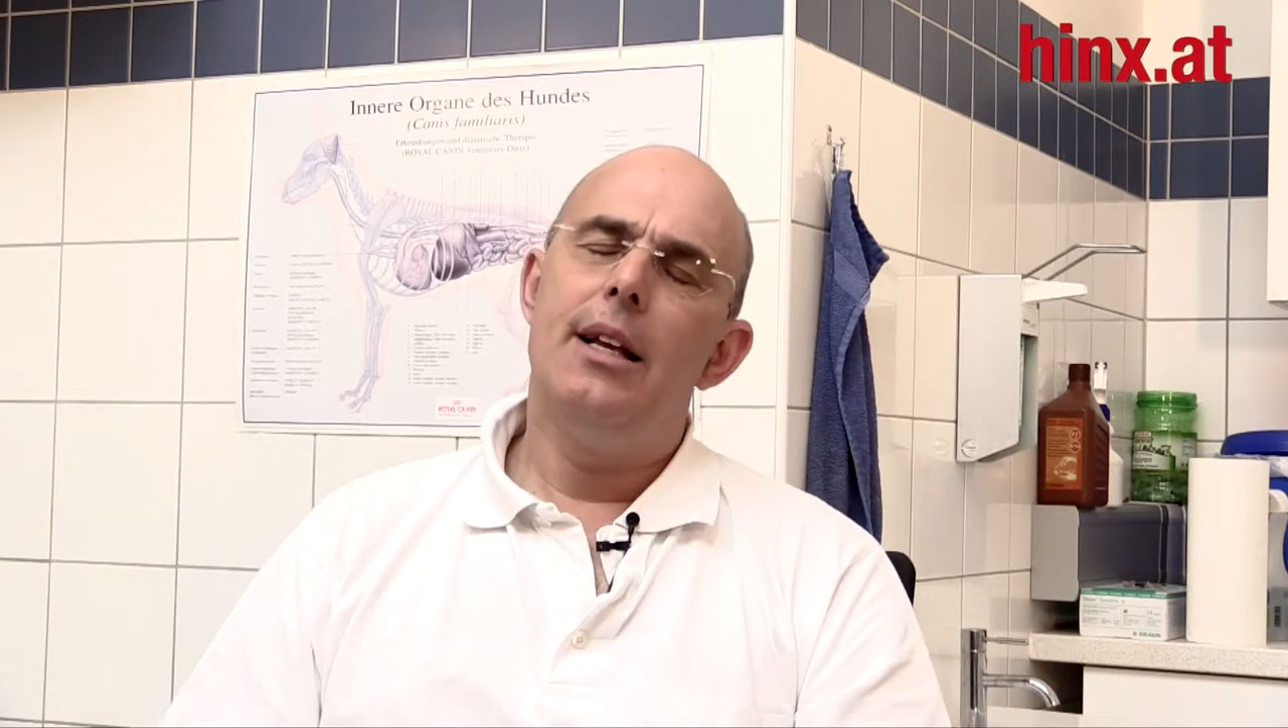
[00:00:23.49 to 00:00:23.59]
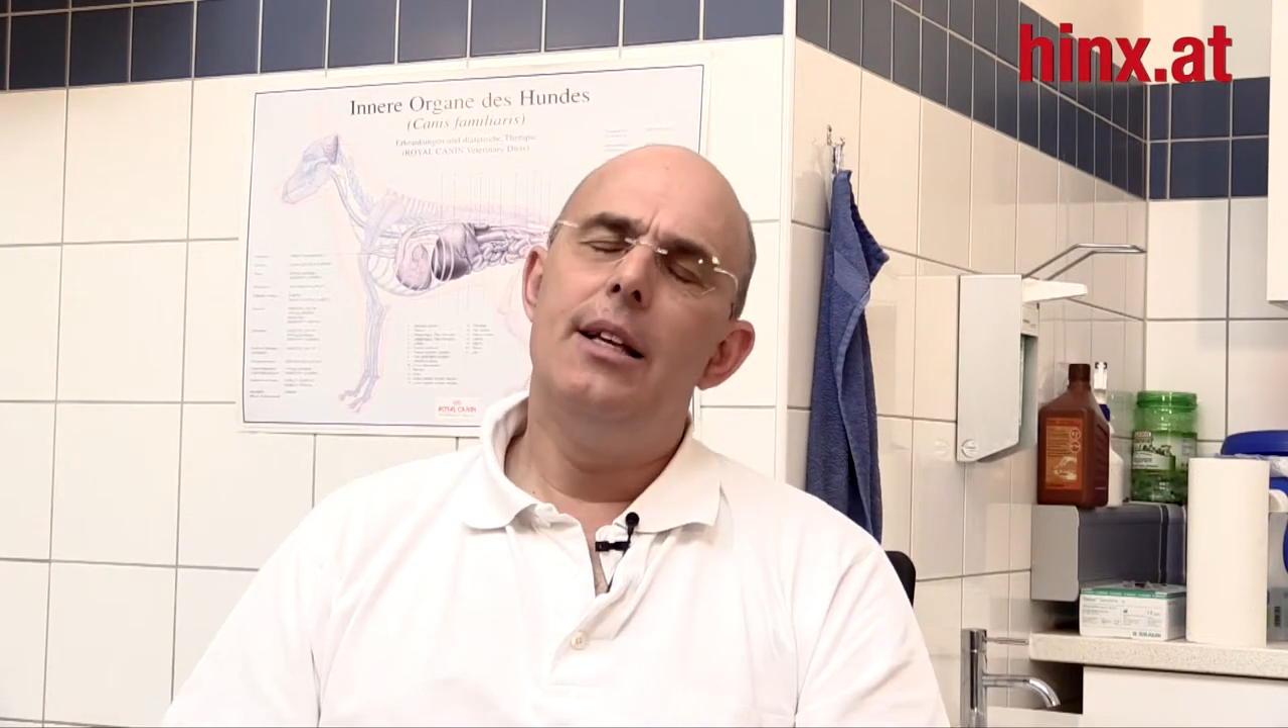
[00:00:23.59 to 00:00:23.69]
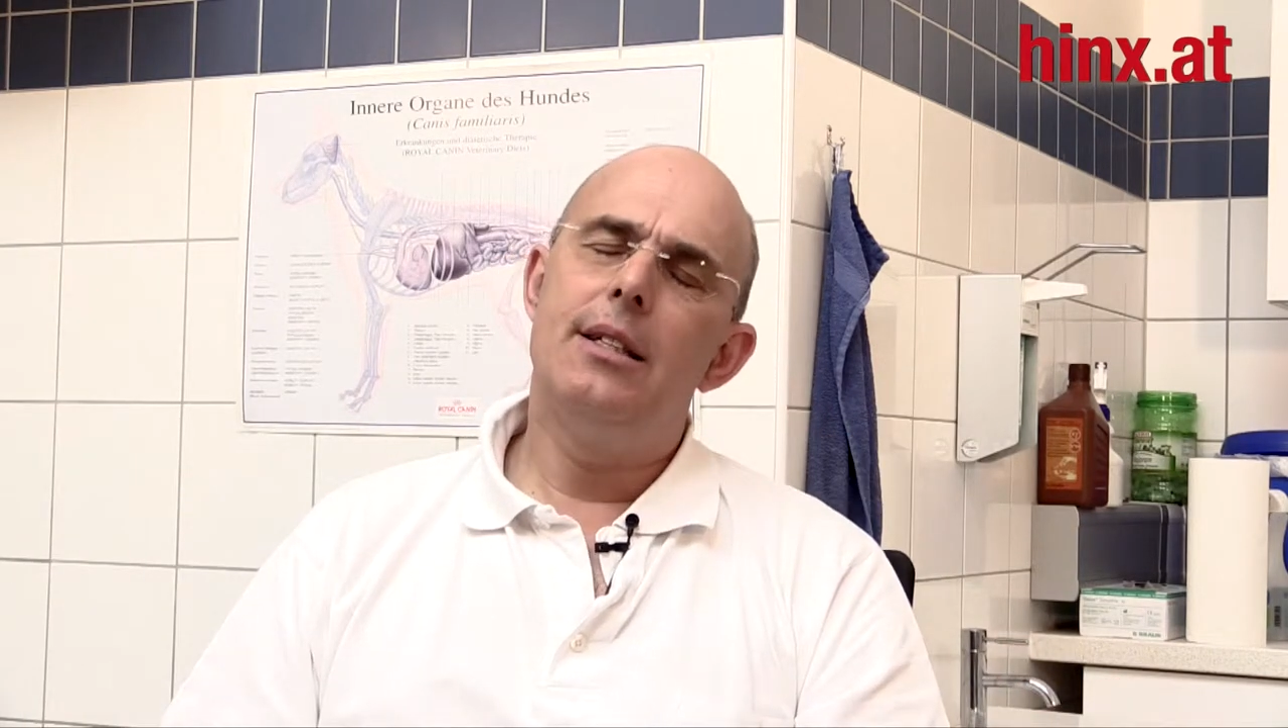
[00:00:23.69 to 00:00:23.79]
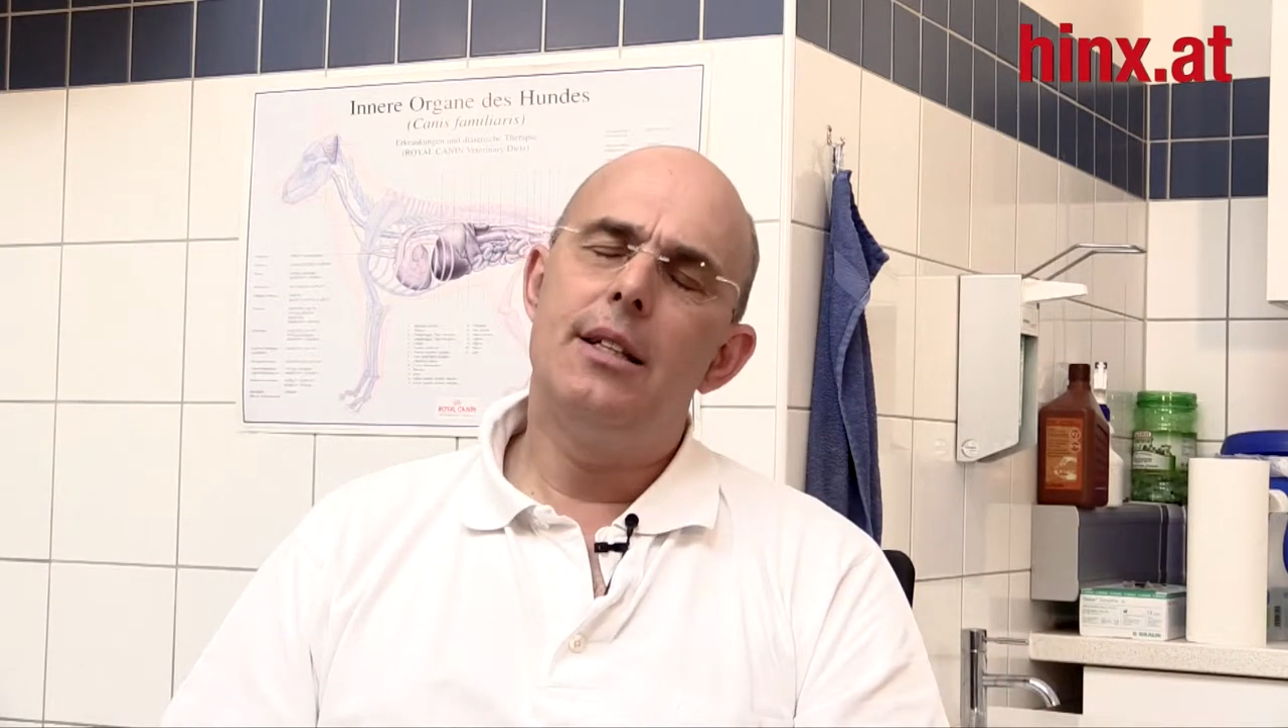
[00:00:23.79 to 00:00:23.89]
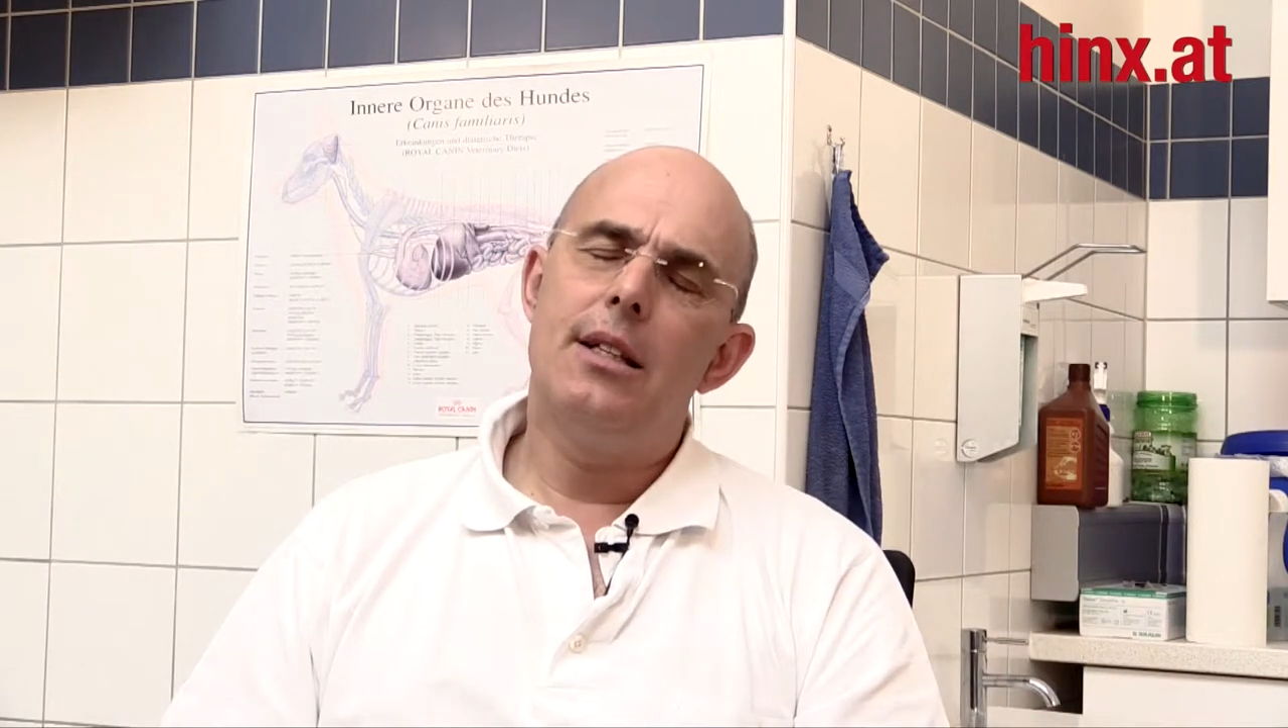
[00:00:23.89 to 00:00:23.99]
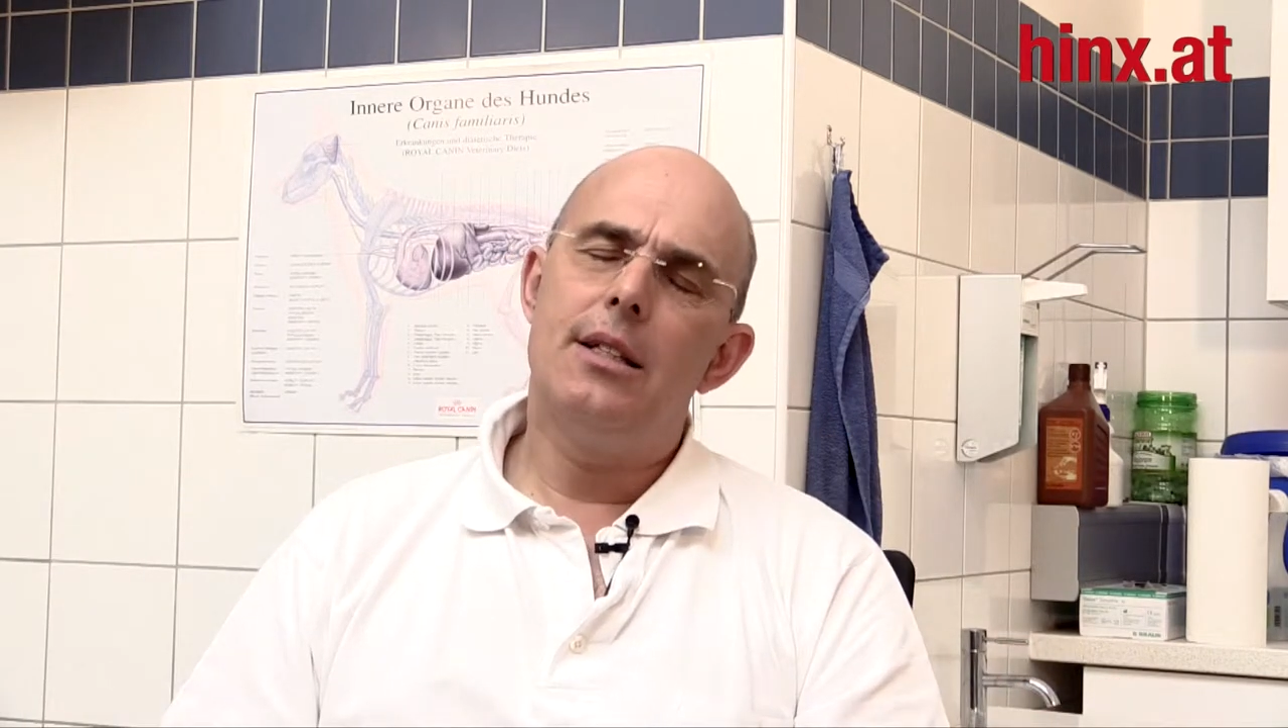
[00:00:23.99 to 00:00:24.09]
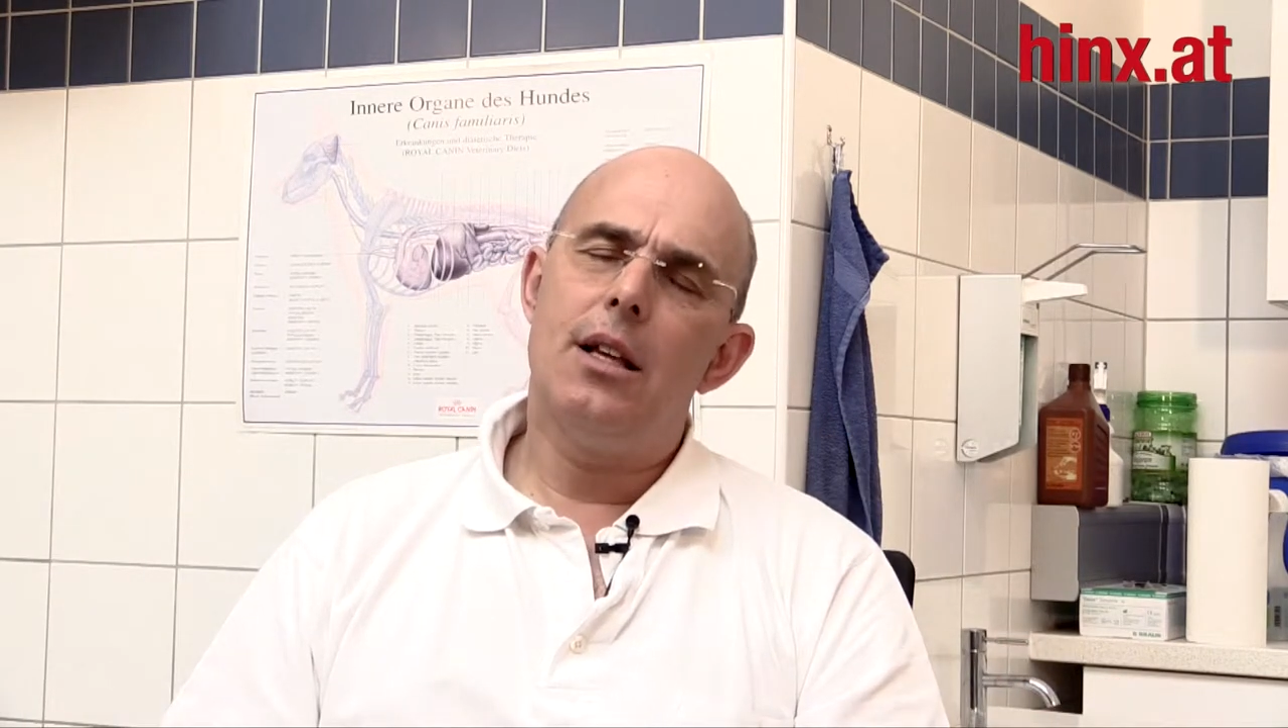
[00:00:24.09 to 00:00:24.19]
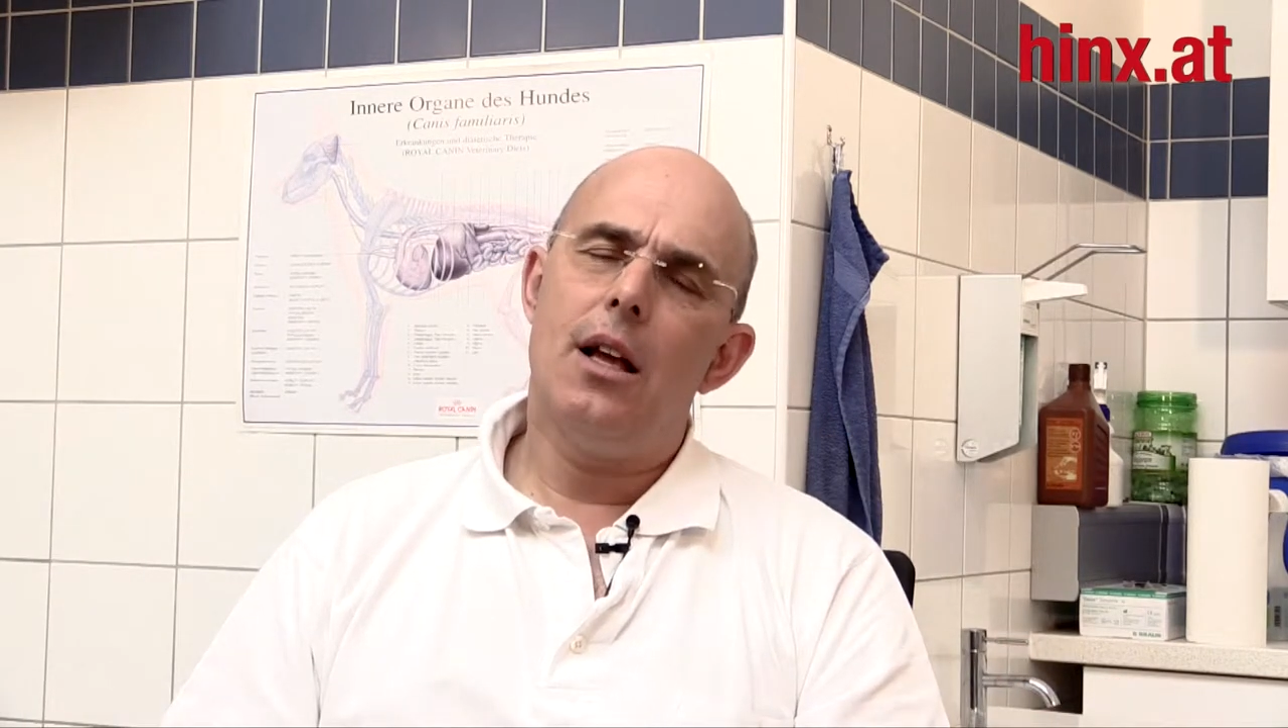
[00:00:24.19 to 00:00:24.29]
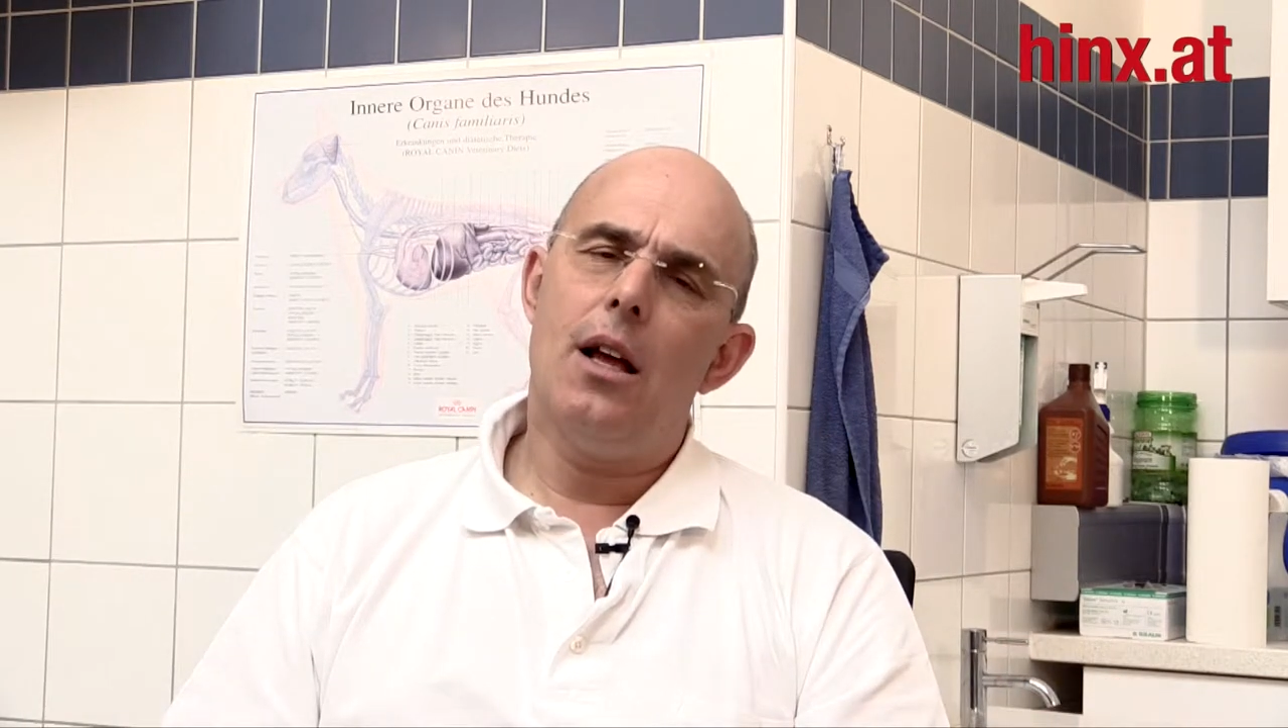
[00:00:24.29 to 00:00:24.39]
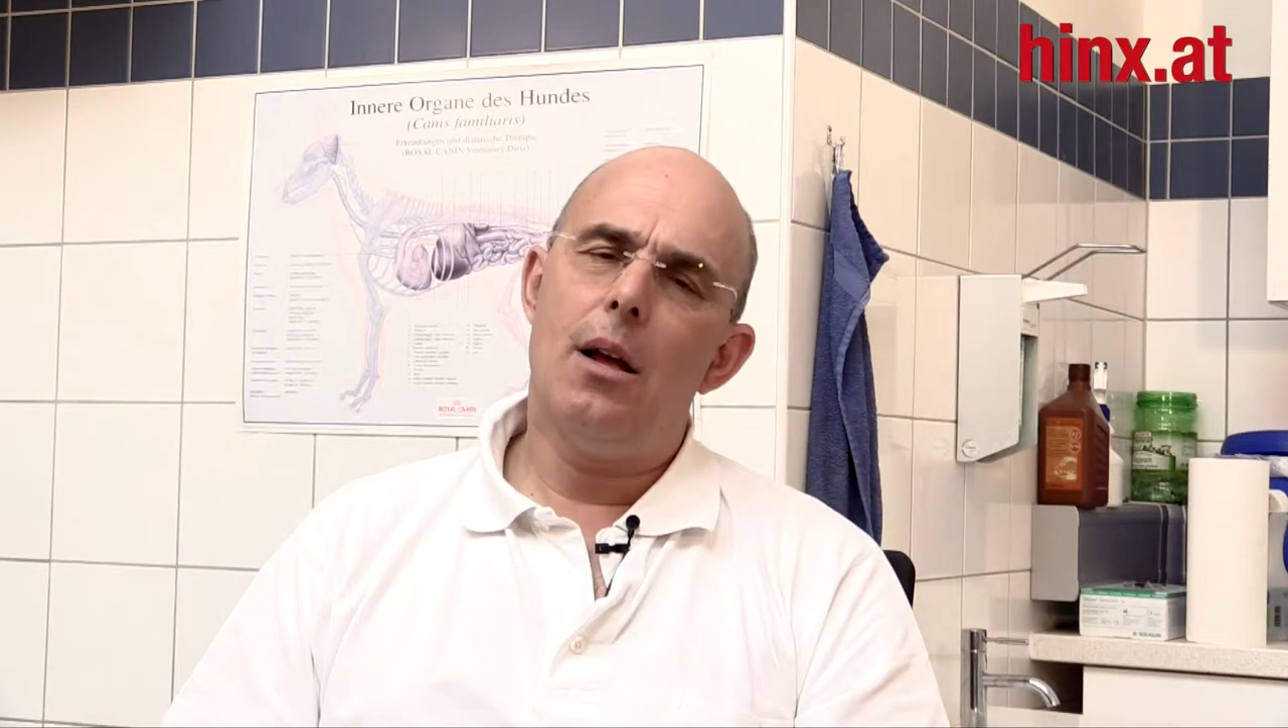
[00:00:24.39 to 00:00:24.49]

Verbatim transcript: ist es äh,